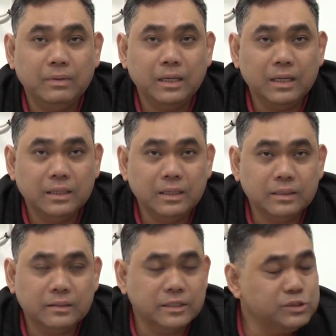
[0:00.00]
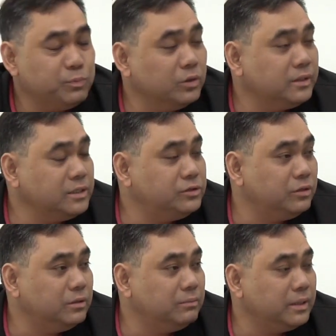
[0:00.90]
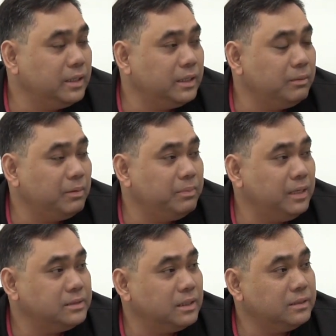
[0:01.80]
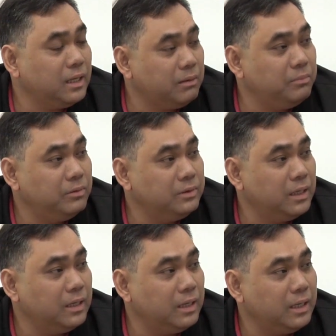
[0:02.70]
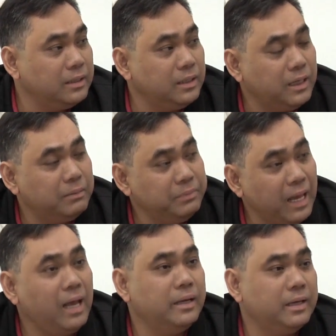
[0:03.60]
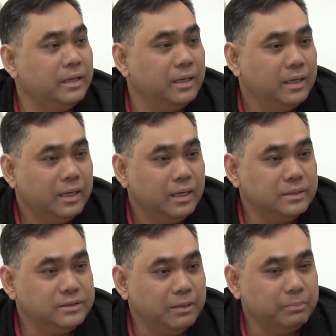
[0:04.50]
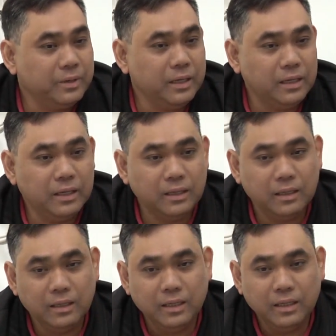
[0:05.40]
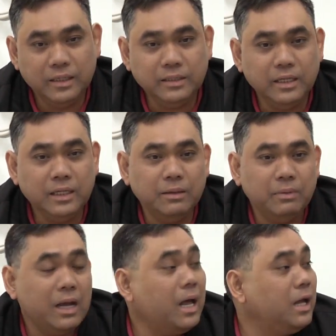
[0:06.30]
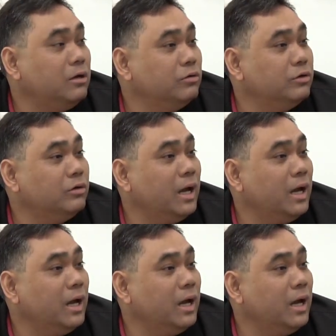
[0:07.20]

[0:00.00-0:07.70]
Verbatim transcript: mga transportasyon, magiging mabilis ang takbo ng kanilang biyahe at siyempre hindi na makakalog yung